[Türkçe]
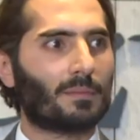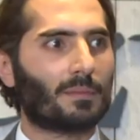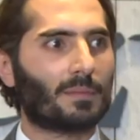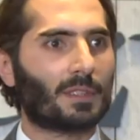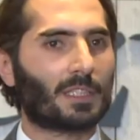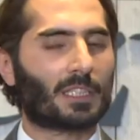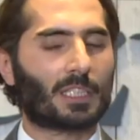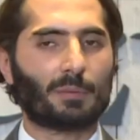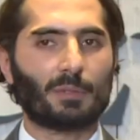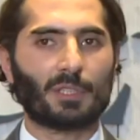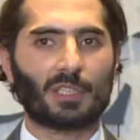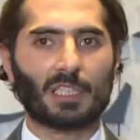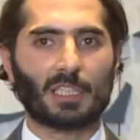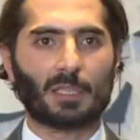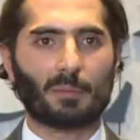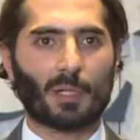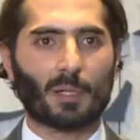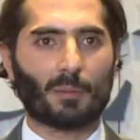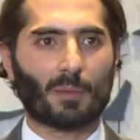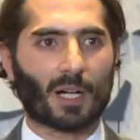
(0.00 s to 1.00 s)

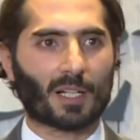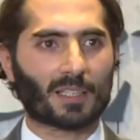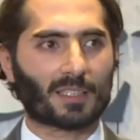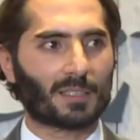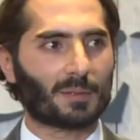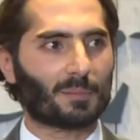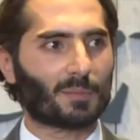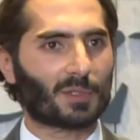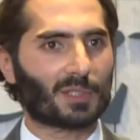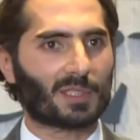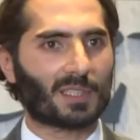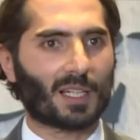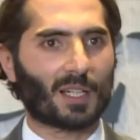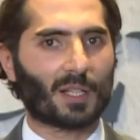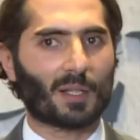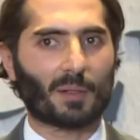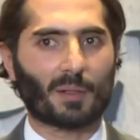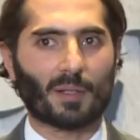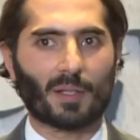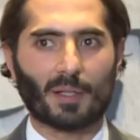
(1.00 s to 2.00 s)
2020'ye
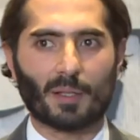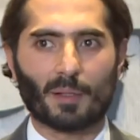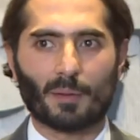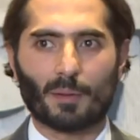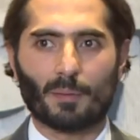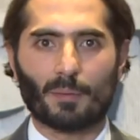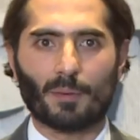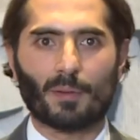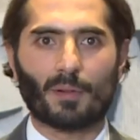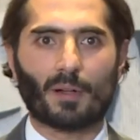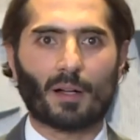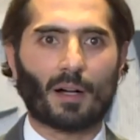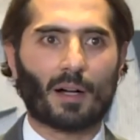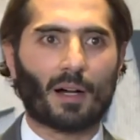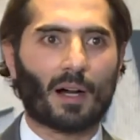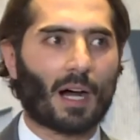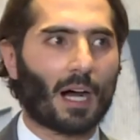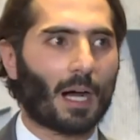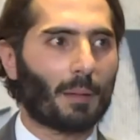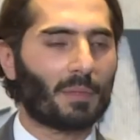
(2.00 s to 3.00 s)
baktığımızda e,
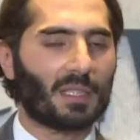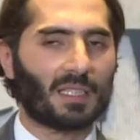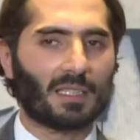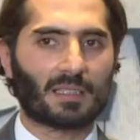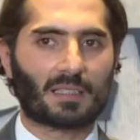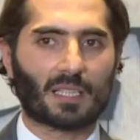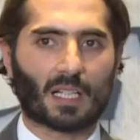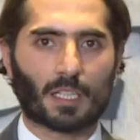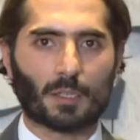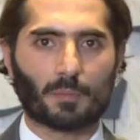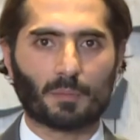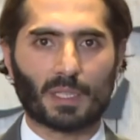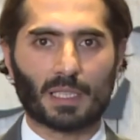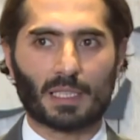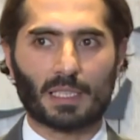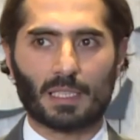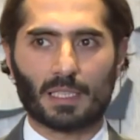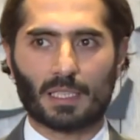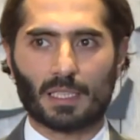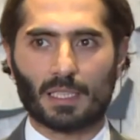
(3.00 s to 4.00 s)
A milli takımla
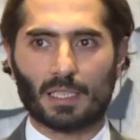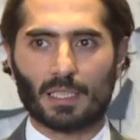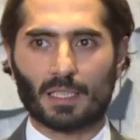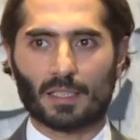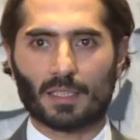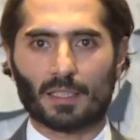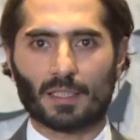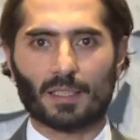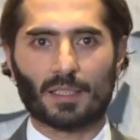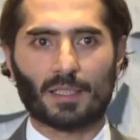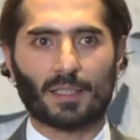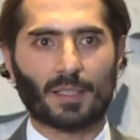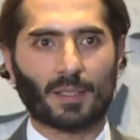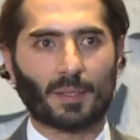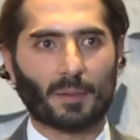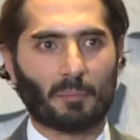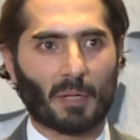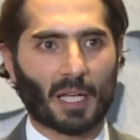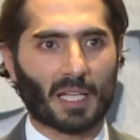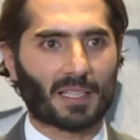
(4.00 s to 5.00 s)
ilgili
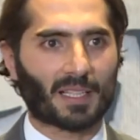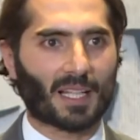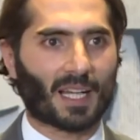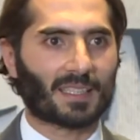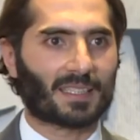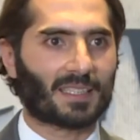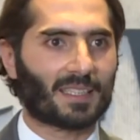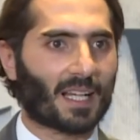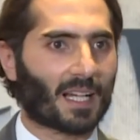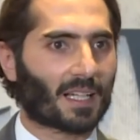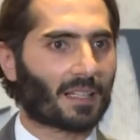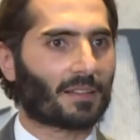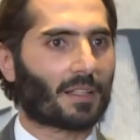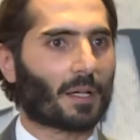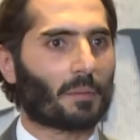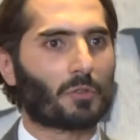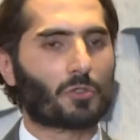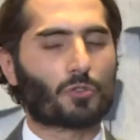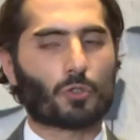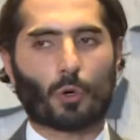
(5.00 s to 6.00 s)
e, beklentiler
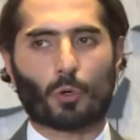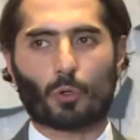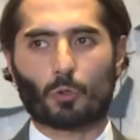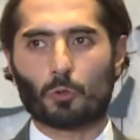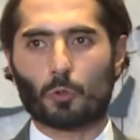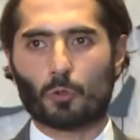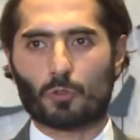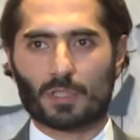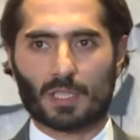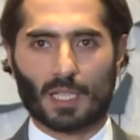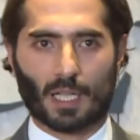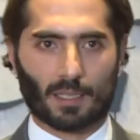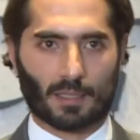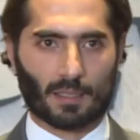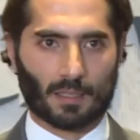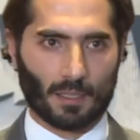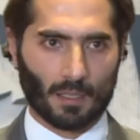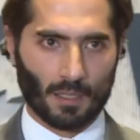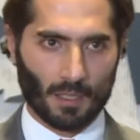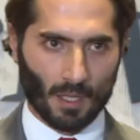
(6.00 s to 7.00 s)
tabii çok
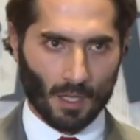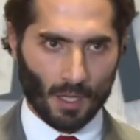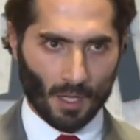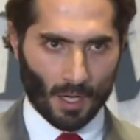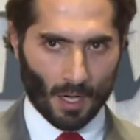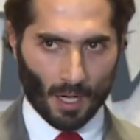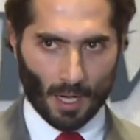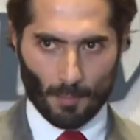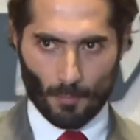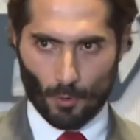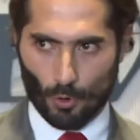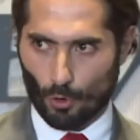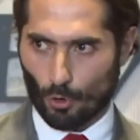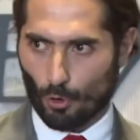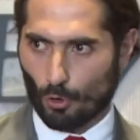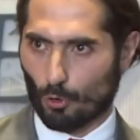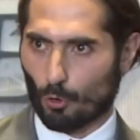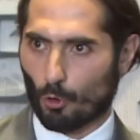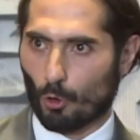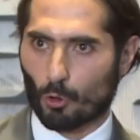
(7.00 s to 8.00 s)
yüksekti. Ama
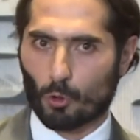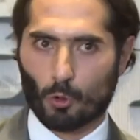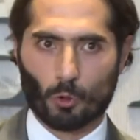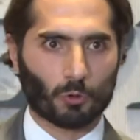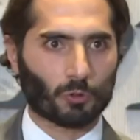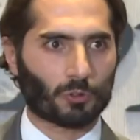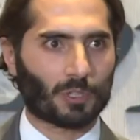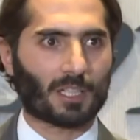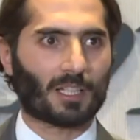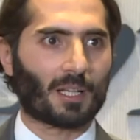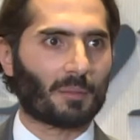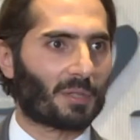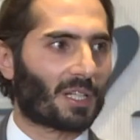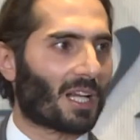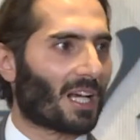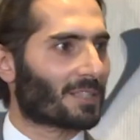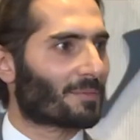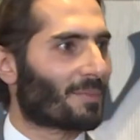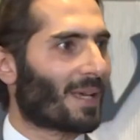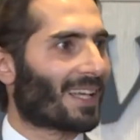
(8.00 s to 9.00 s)
o o konuda da
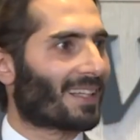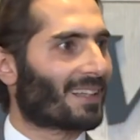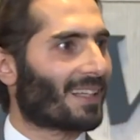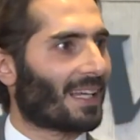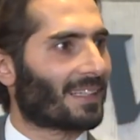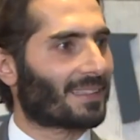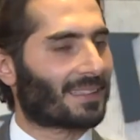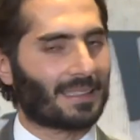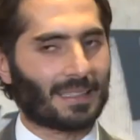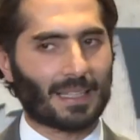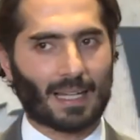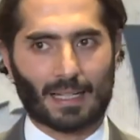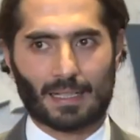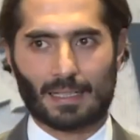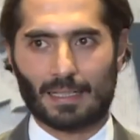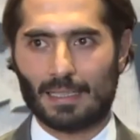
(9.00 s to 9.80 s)
biraz beklentiler